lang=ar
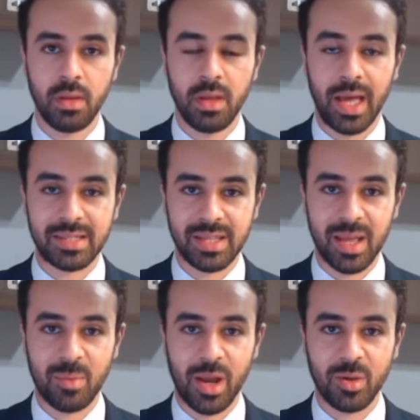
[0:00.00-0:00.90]

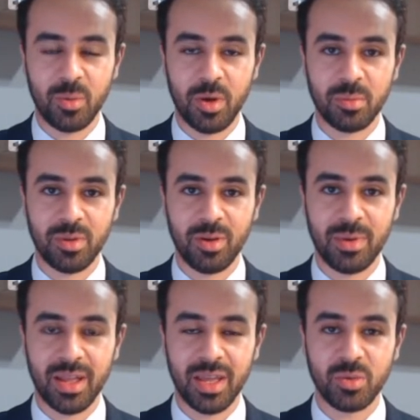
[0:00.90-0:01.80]
السلام عليكم ورحمه الله
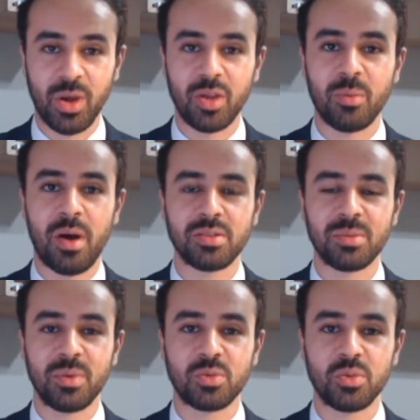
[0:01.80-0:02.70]
وبركاته حيكم عاصم
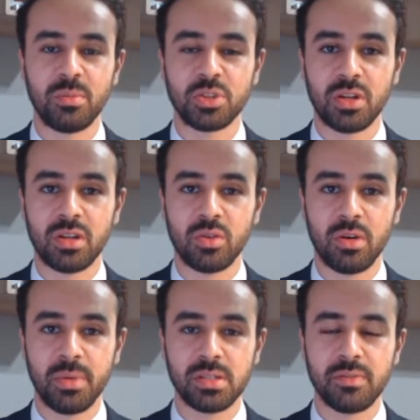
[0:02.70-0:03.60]
منصور من شركه
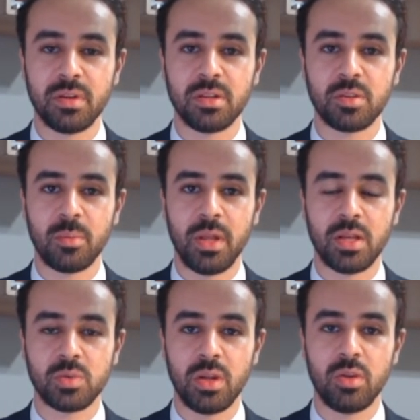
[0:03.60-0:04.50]
اوربكس في النظر من
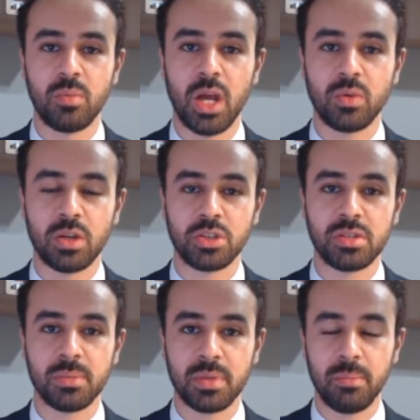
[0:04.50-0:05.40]
الاسواق اليوم 21
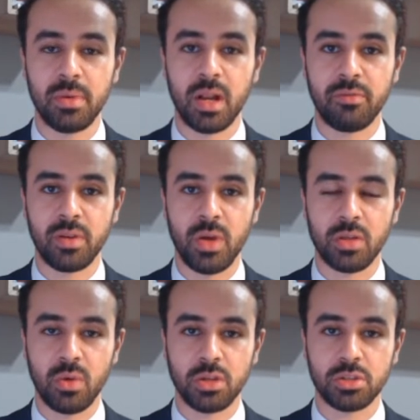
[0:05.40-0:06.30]
سبتمبر
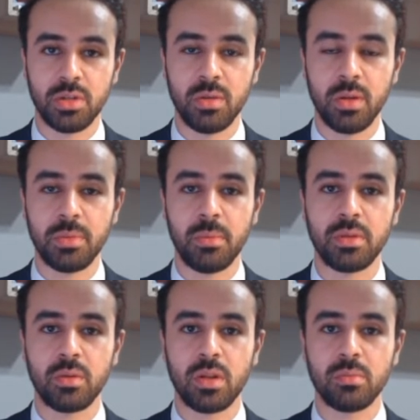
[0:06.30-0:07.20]
2021 نبدا
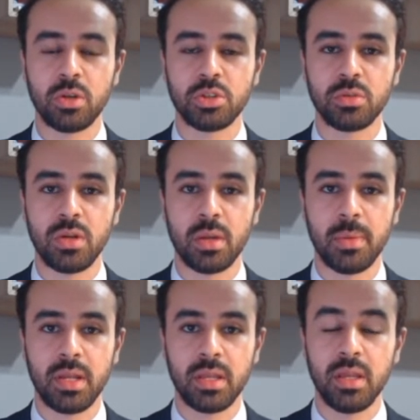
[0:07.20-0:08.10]
بتداولات مؤشر الدولار
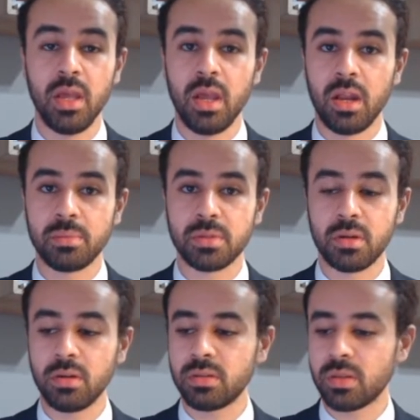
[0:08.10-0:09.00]
الامريكي اللي
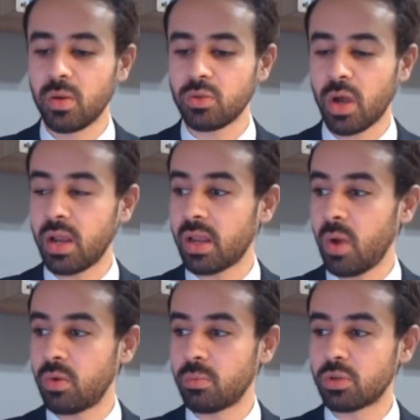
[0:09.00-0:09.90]
بتستقر تداولاته على
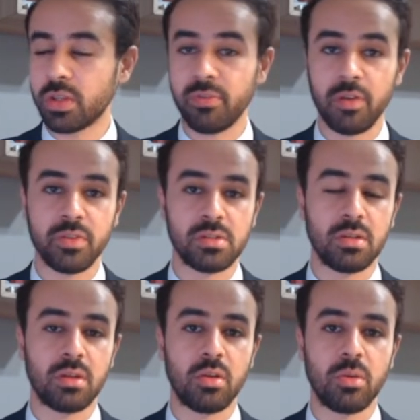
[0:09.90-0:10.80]
نحو مرتفع في
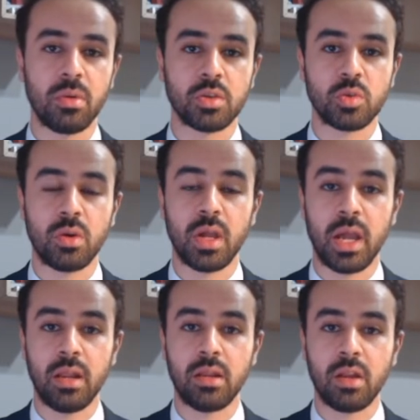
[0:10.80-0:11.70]
ظل ترقب الاسواق
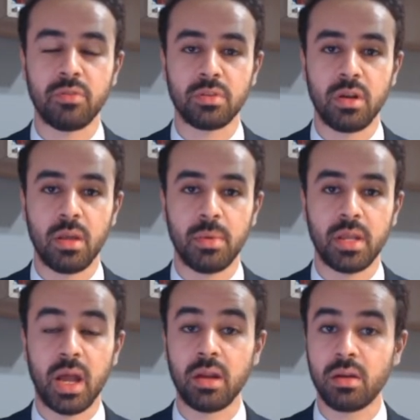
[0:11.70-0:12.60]
اعلان الفدرالي
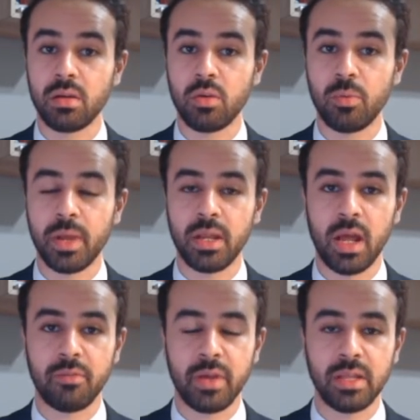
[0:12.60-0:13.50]
الامريكي عن قراره بيان
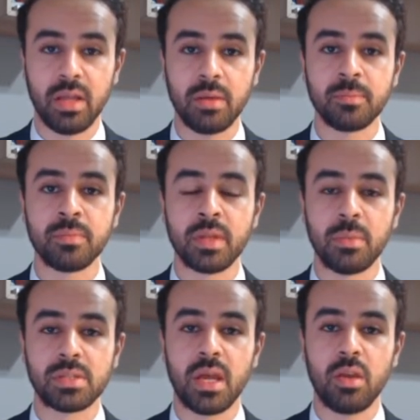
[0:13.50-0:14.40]
الفائده
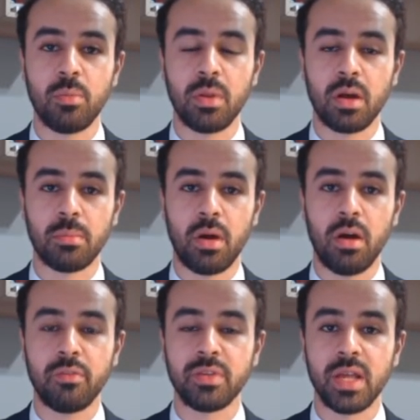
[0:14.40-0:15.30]
مساء يوم
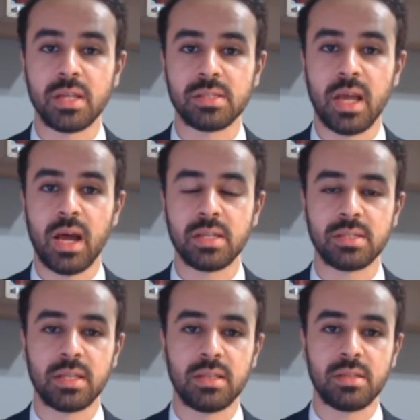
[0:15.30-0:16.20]
الاربعاء في الساعه
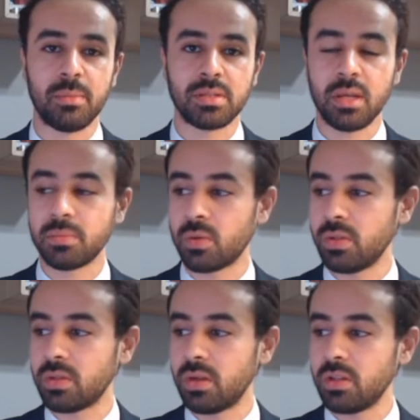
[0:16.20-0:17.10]
السادسه مساء
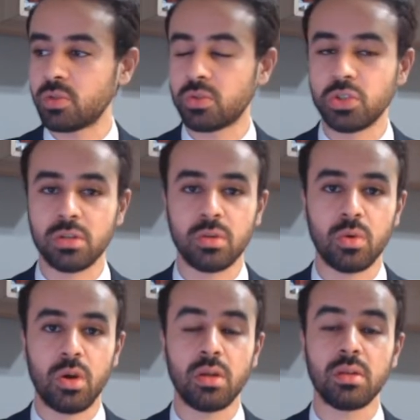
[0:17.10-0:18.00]
توقيت جرينتش وتشير
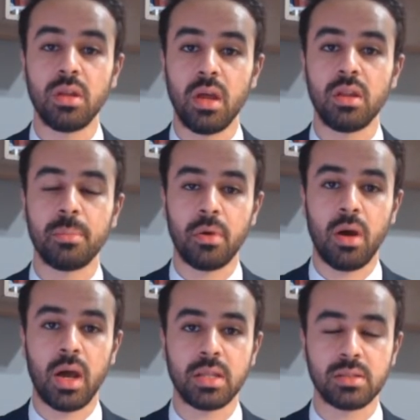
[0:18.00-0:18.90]
التوقعات الى الابقاء
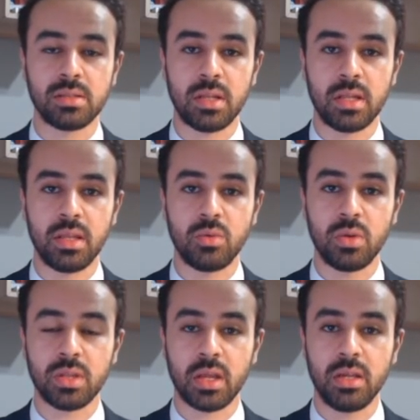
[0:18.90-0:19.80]
على السياسه النقديه
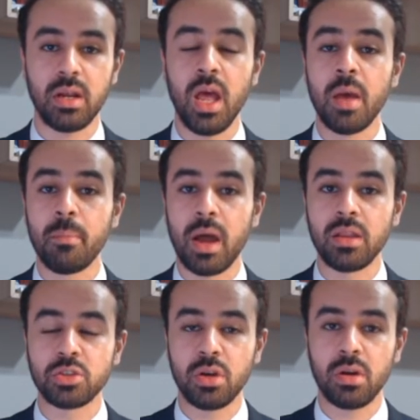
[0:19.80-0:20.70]
دون تغيير مع
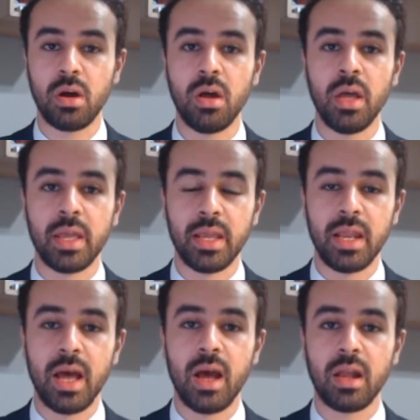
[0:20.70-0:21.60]
الاشاره
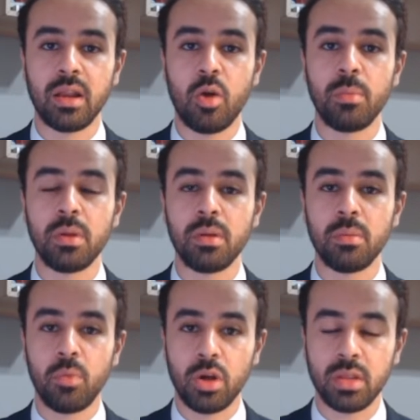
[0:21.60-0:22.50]
الى انه من
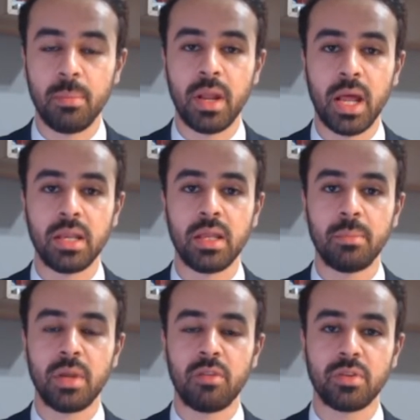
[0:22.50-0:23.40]
المحتمل ان
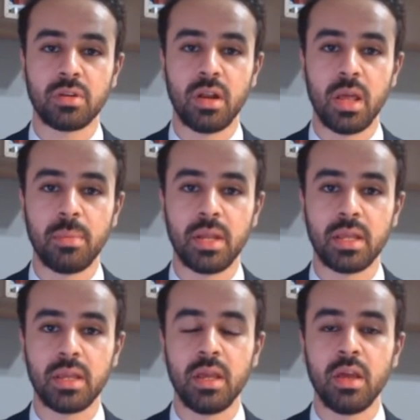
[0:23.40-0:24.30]
يبدا الفدرالي
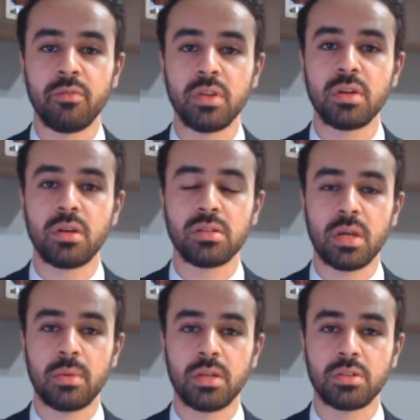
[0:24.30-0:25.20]
الامريكي في تقليص
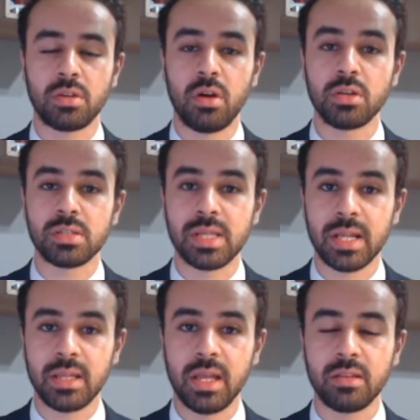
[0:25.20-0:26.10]
عمليات شراء
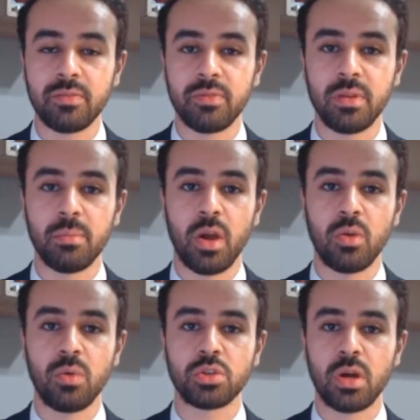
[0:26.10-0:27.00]
السندات في
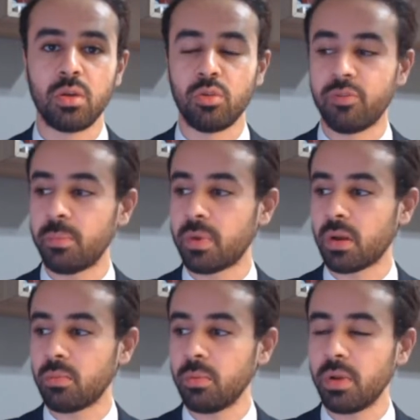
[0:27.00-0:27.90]
بحلول شهر نوفمبر
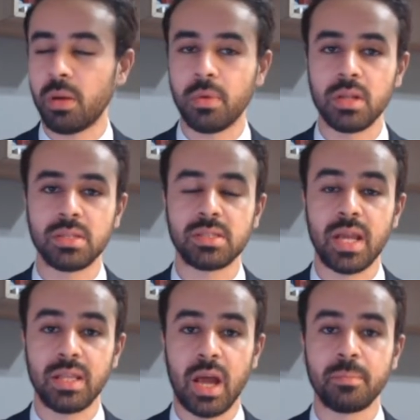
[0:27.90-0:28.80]
المقبل الامر الذي
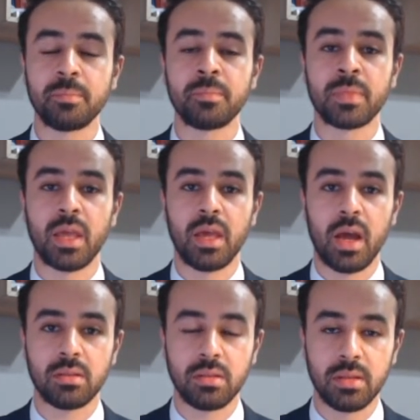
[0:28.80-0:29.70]
سيدعم
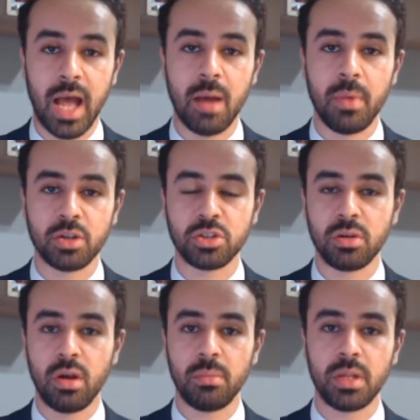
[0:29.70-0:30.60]
الدعم
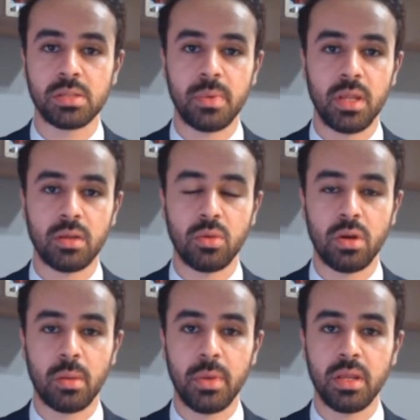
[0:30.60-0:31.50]
الشرائي بالنسبه للدولار
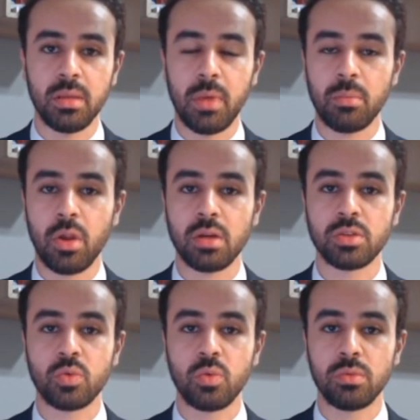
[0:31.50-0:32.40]
الامريكي مع
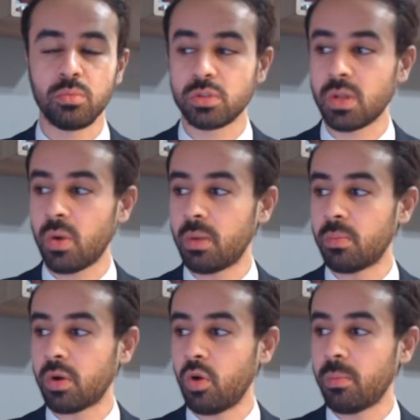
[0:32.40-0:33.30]
ملاحظه وجود مستوى
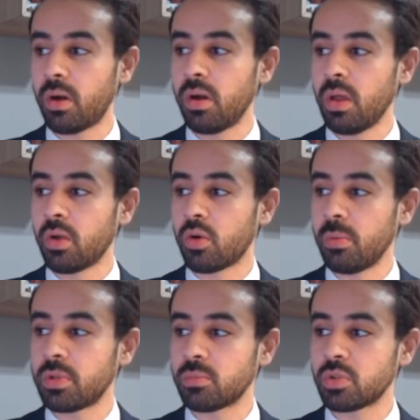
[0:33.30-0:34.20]
مقاومه
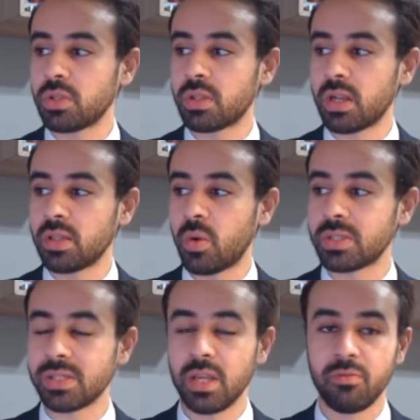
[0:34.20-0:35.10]
قرابه المستويات
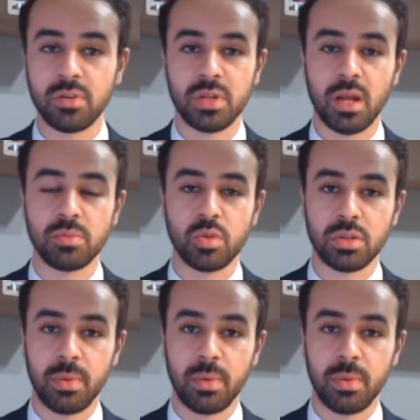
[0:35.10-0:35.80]
93.75